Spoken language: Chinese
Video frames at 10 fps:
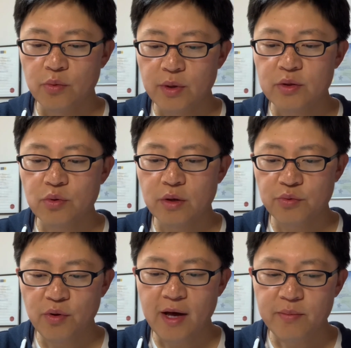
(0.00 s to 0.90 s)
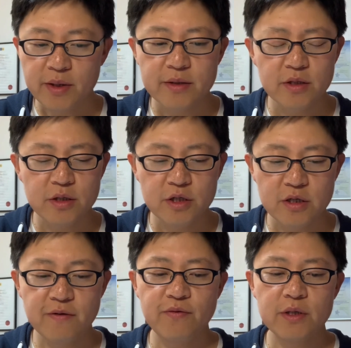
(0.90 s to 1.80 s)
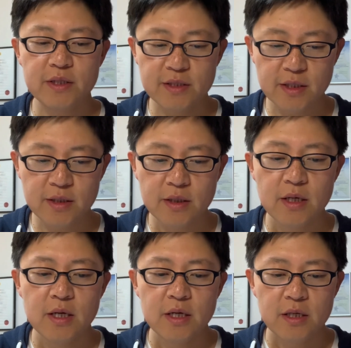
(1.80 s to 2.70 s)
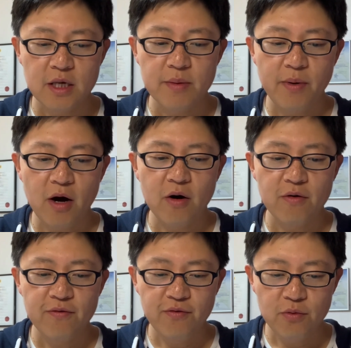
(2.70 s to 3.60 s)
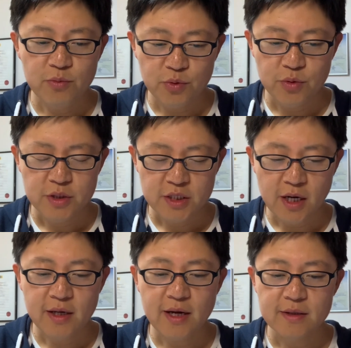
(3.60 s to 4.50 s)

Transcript: 为作盂兰盆施佛及僧，以报父母长养